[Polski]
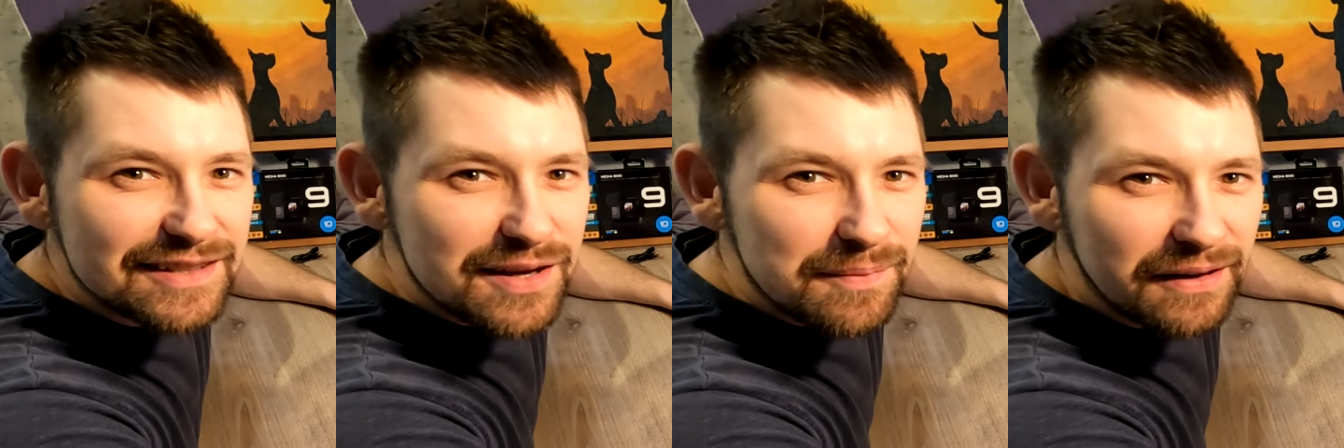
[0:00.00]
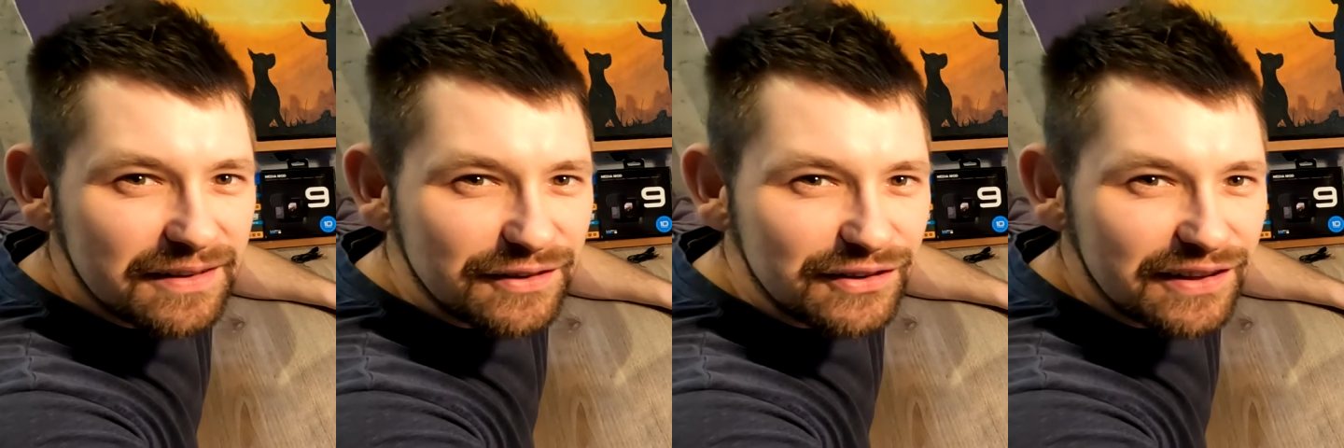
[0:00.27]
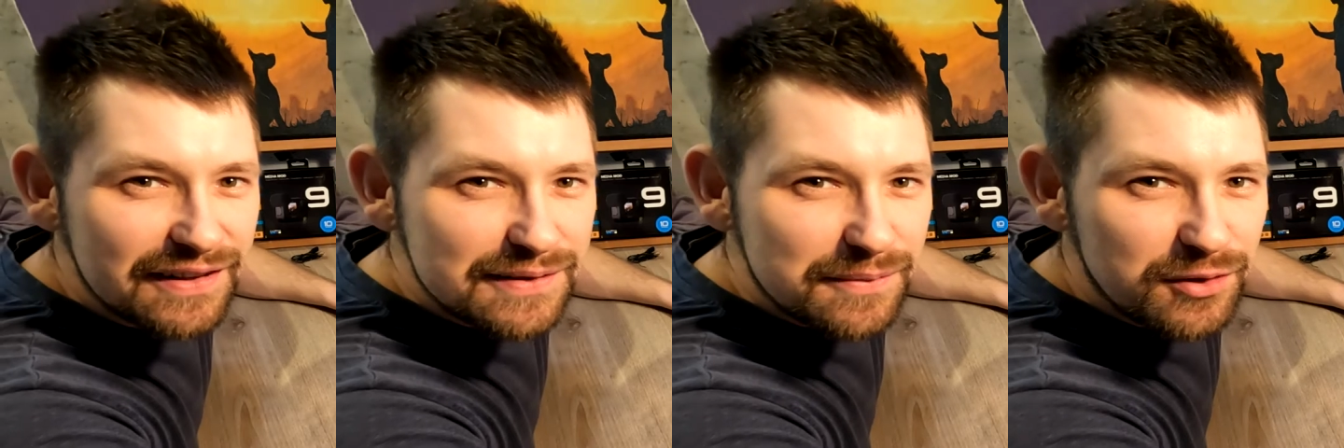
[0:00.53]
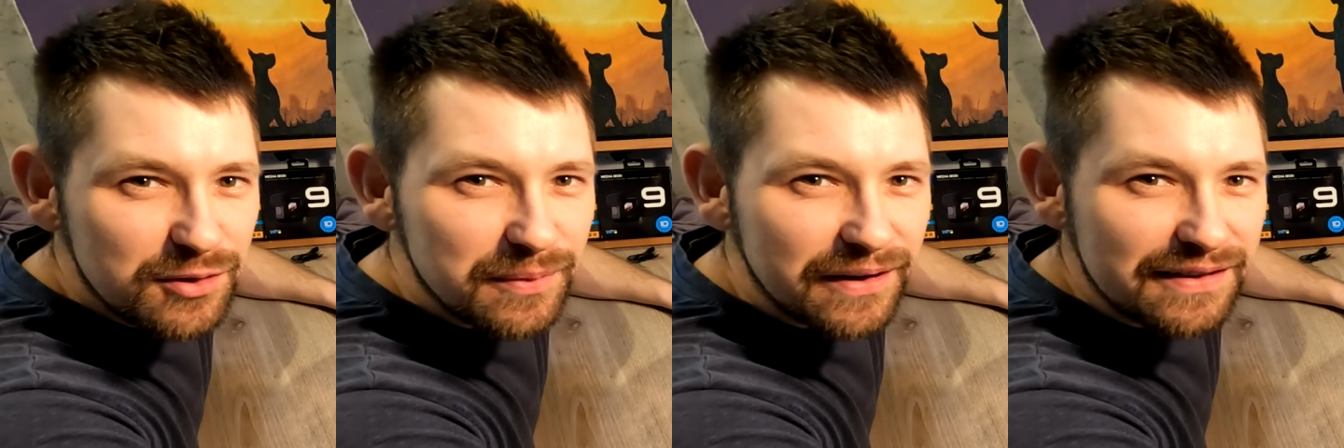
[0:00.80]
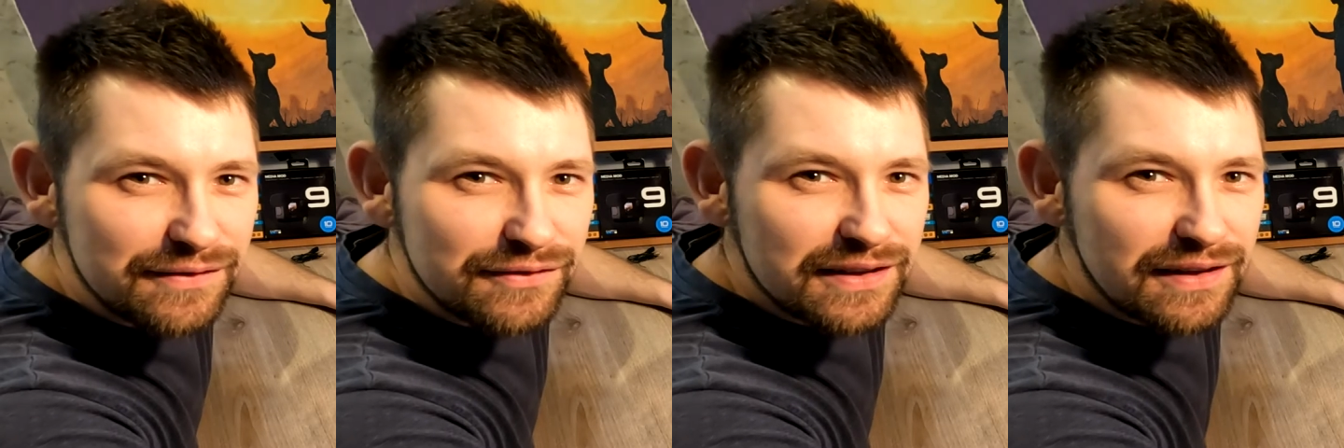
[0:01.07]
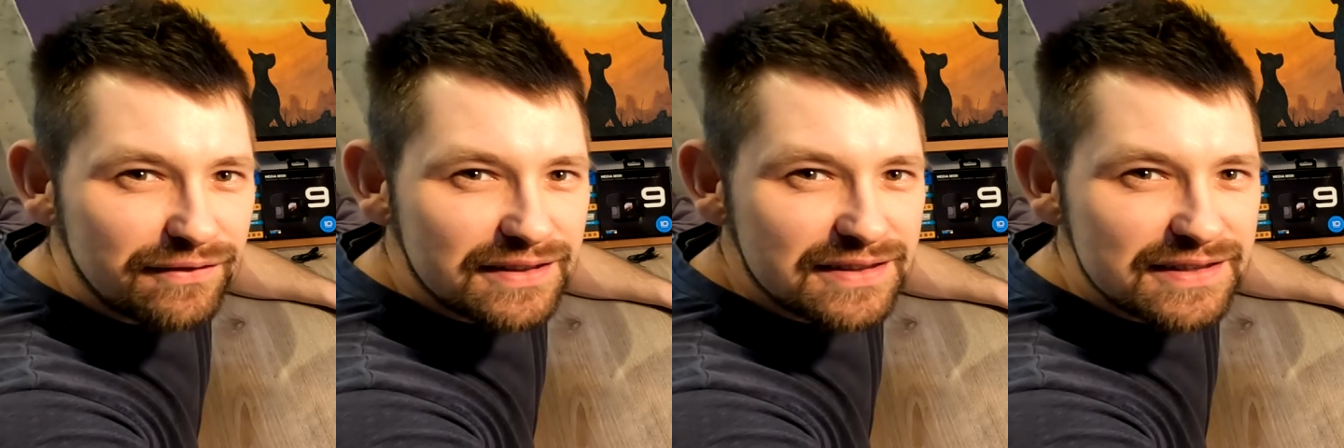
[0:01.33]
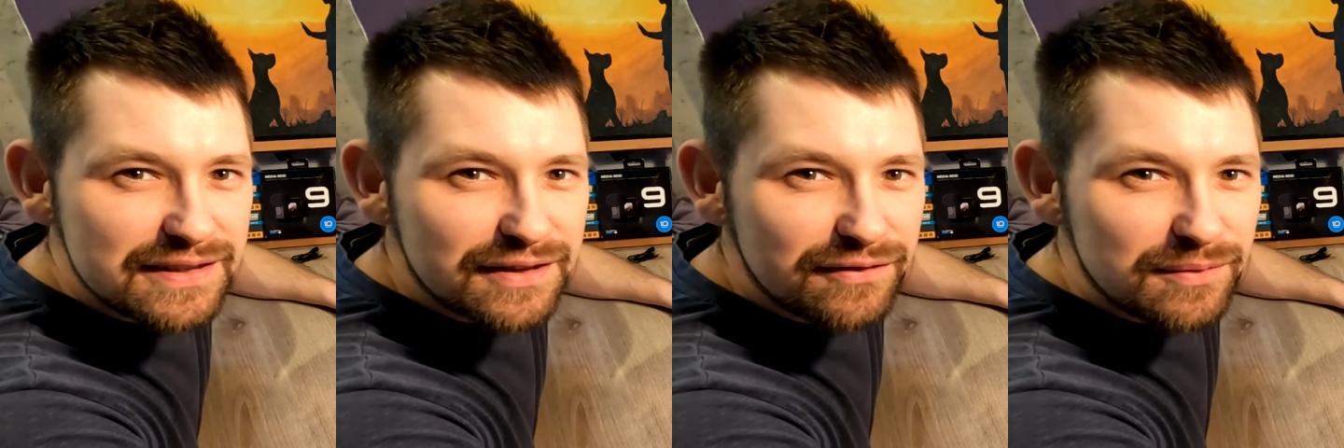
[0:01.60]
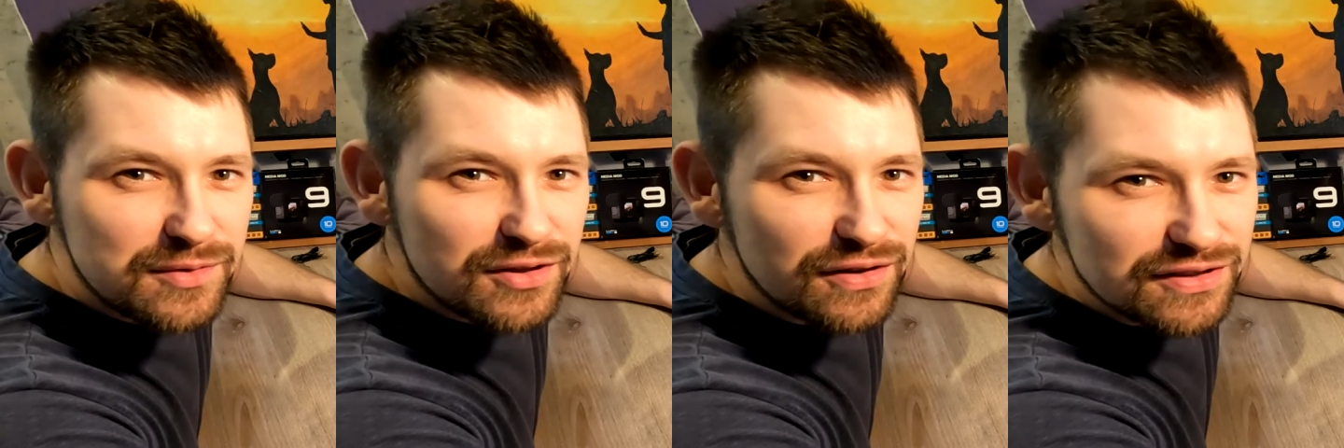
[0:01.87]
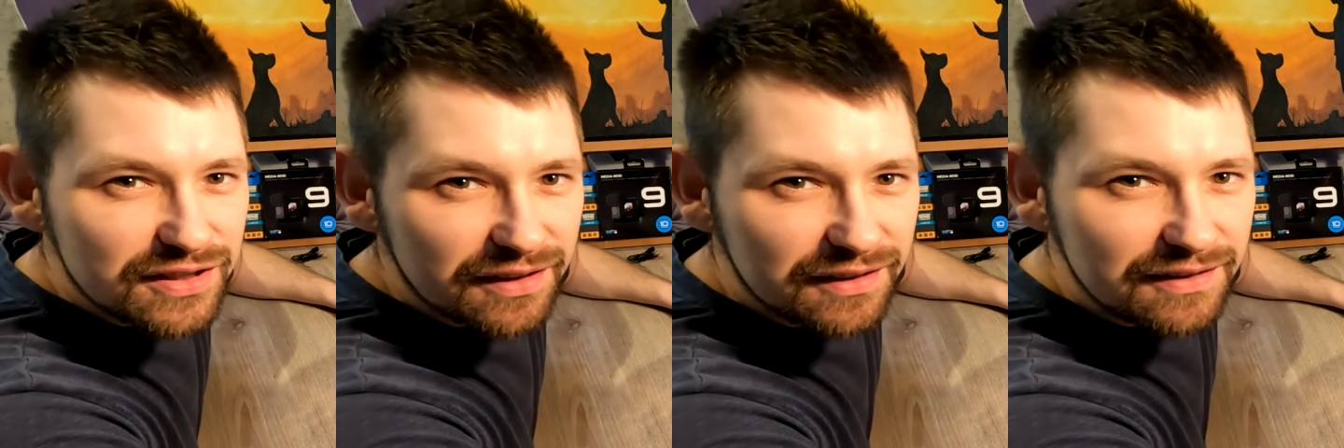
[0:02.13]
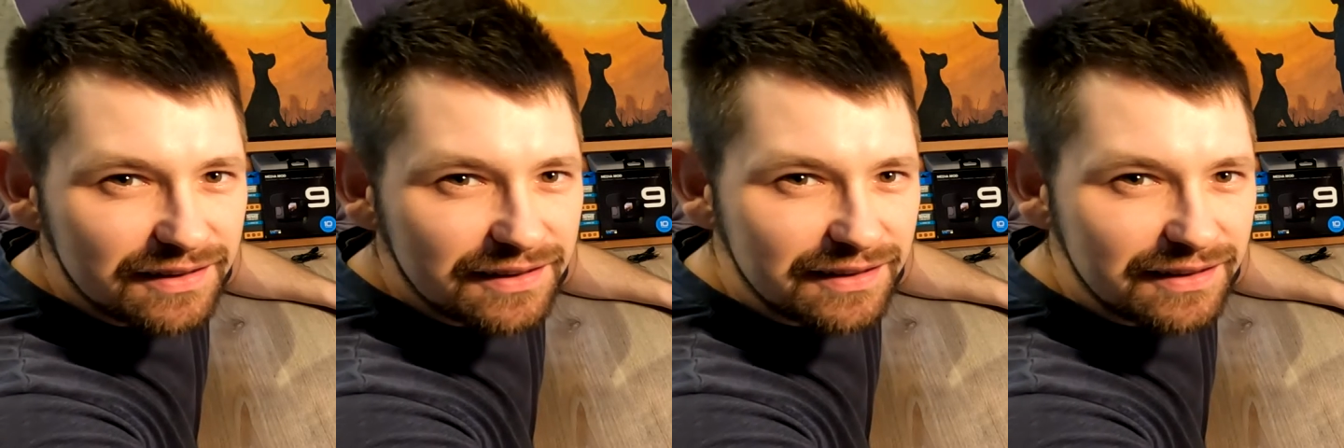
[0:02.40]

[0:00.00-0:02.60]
Siemanko, ja jestem Hubert i witam Was na Zdrowym Zoncie.